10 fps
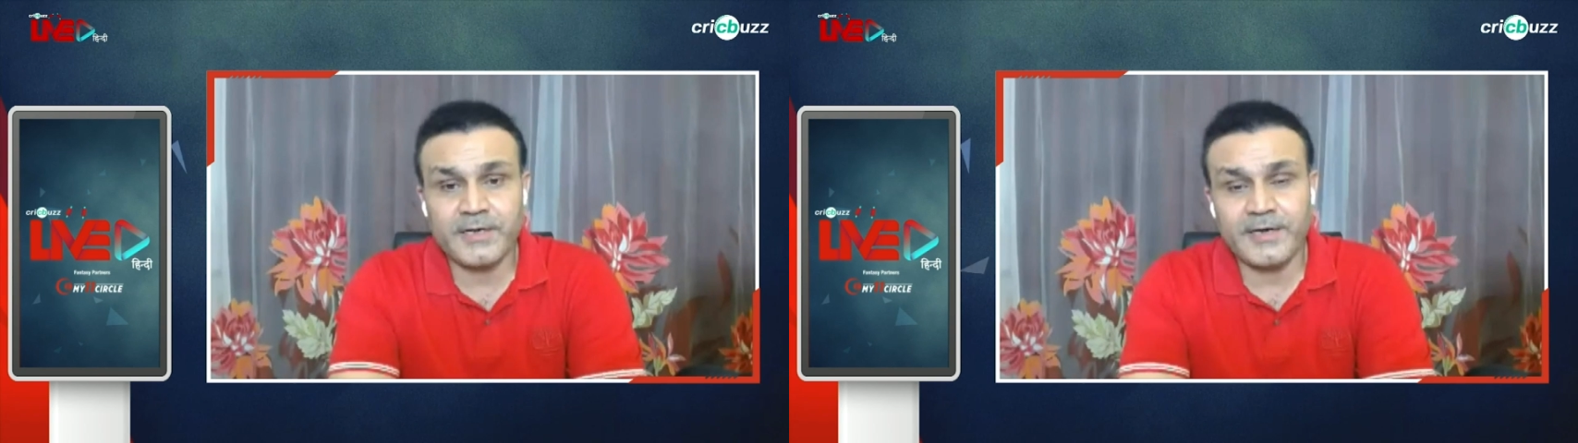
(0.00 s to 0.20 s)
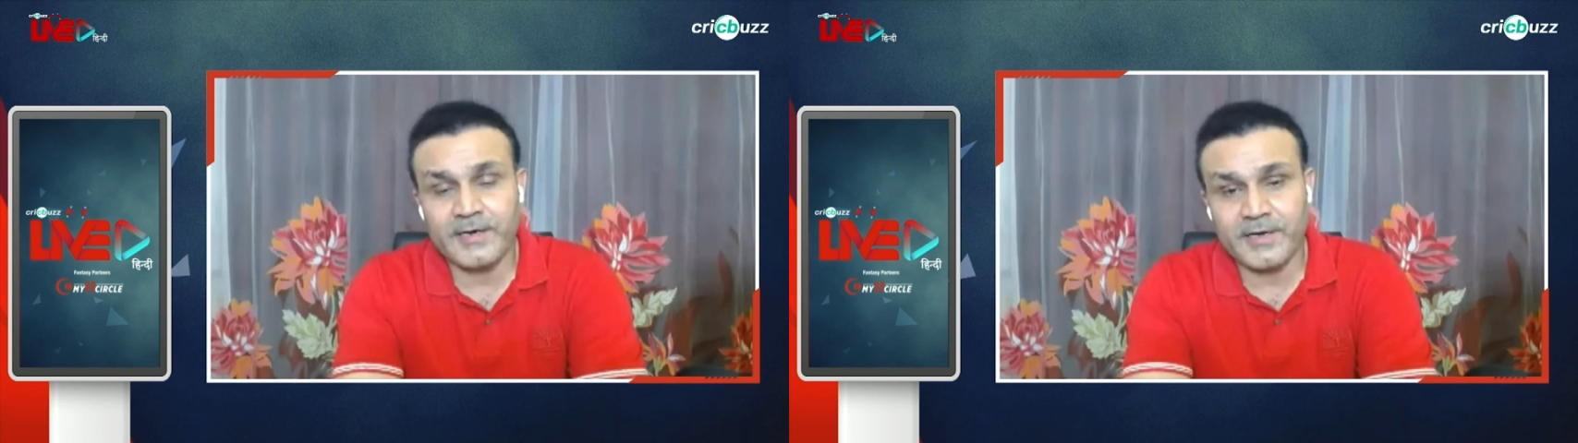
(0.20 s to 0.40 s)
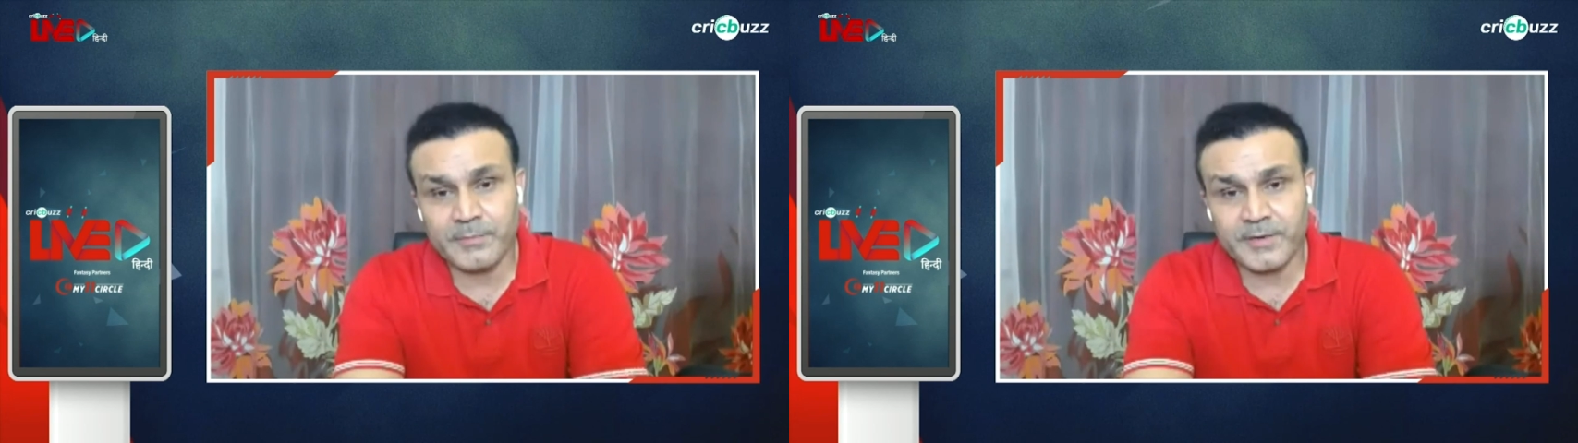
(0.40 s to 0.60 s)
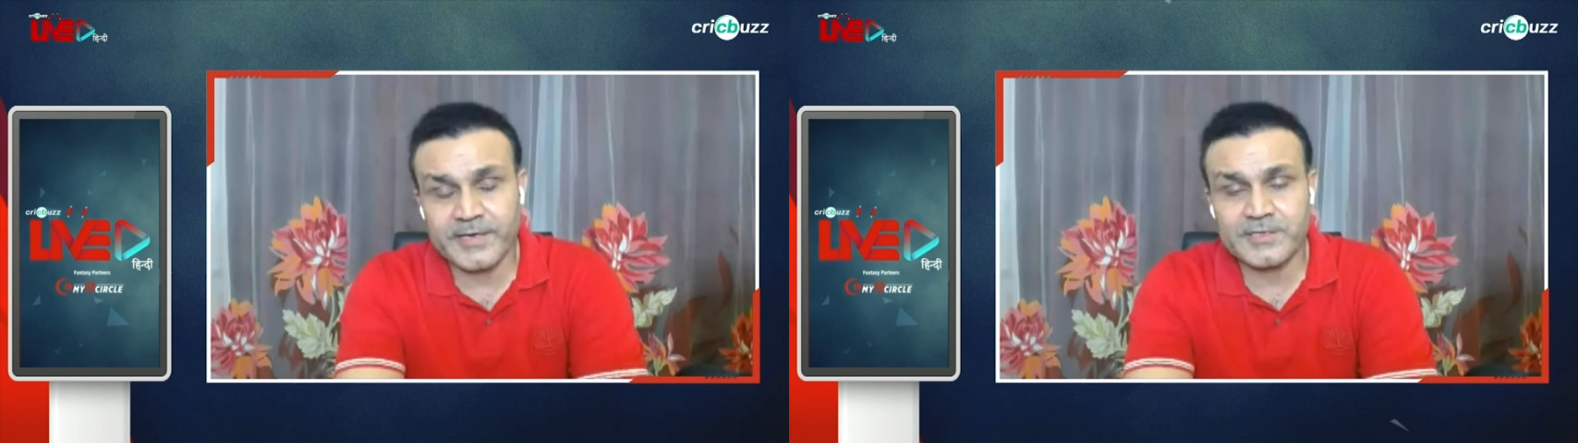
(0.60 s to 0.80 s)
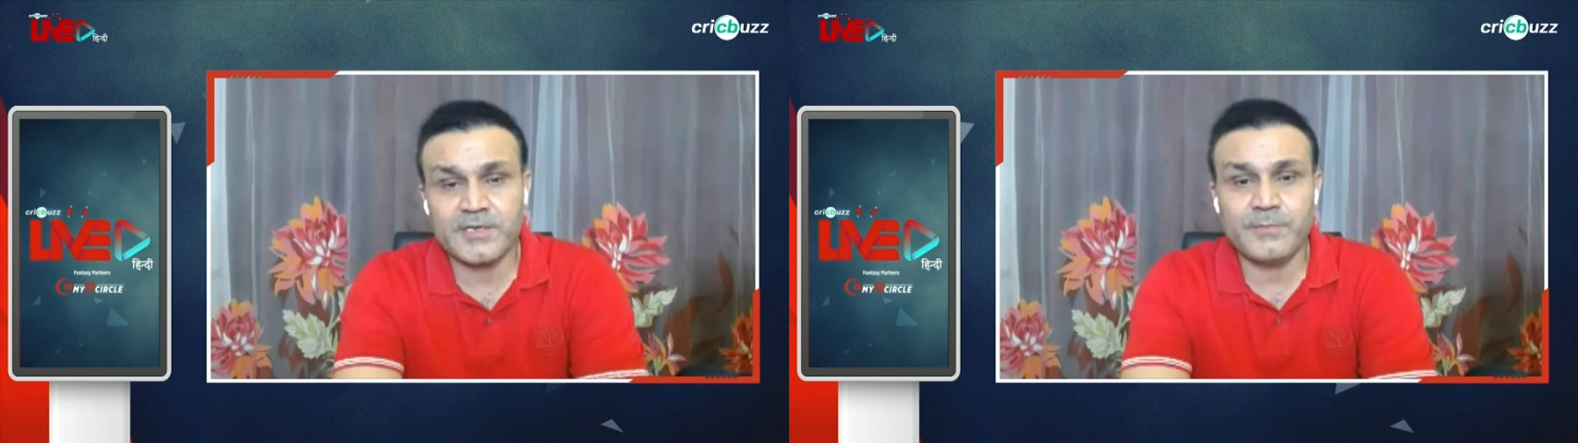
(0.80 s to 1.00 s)
से इंडियन टीम
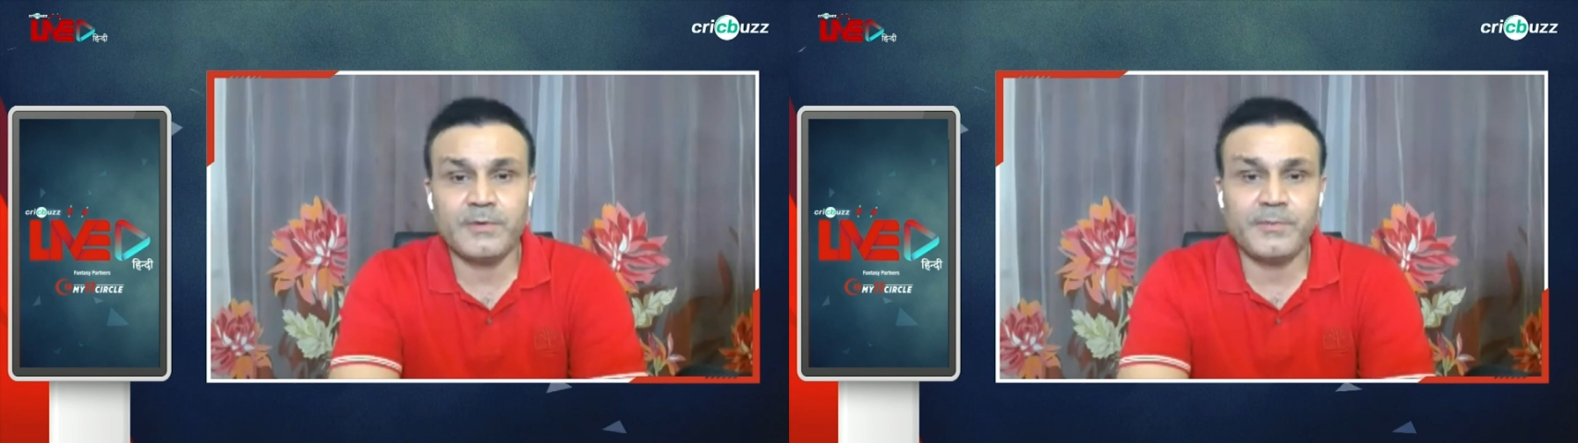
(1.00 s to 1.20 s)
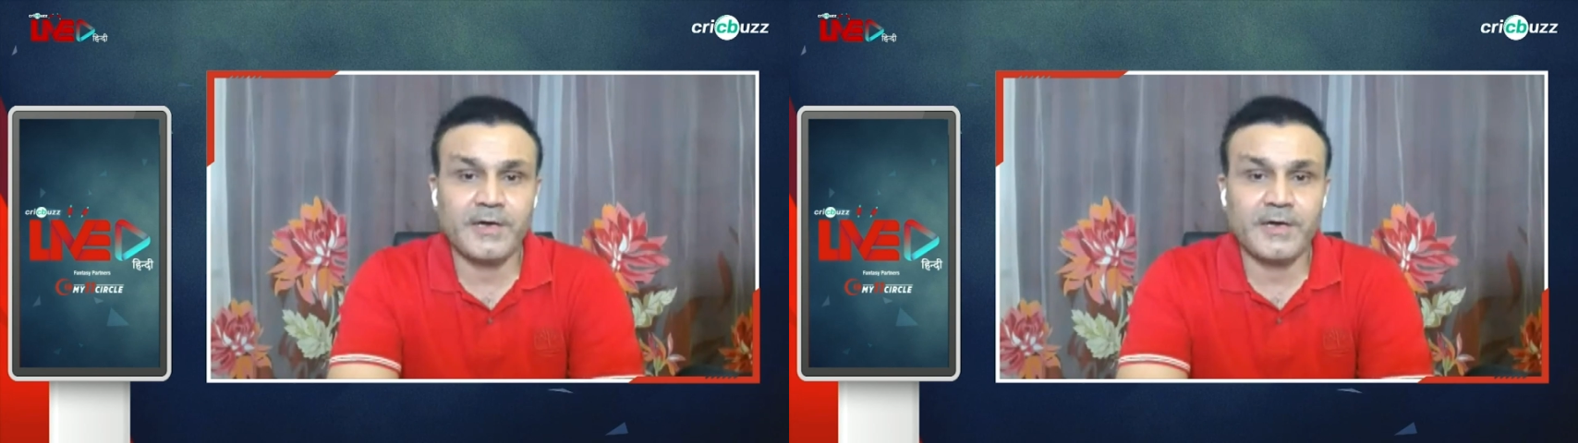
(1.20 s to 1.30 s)
के टेस्ट टीम में